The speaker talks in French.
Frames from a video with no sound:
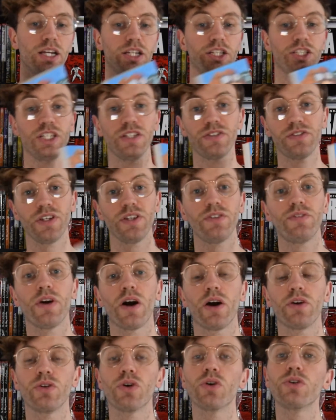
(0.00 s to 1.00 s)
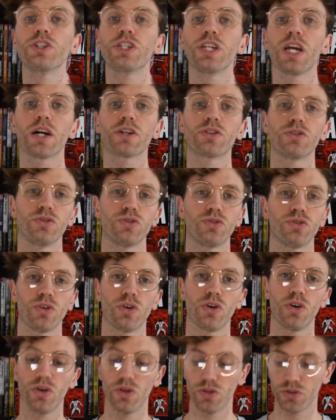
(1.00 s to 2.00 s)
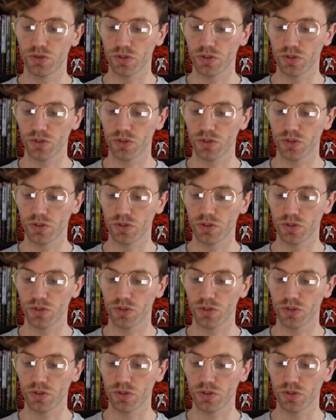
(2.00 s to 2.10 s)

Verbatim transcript: J'ai essayé de faire une recherche sur,